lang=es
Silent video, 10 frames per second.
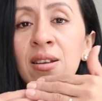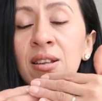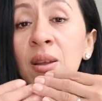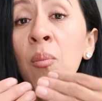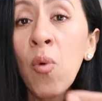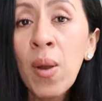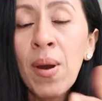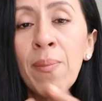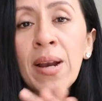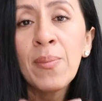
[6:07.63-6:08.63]
y te
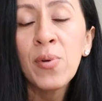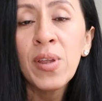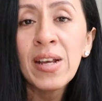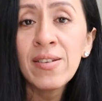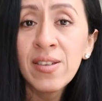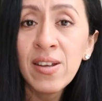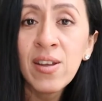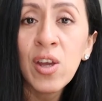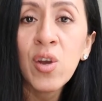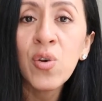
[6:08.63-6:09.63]
mueva para poder hacer
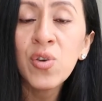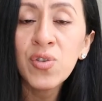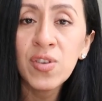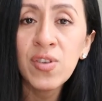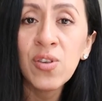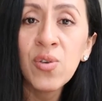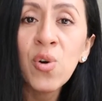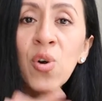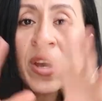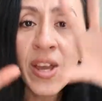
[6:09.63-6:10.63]
eh, cosas y no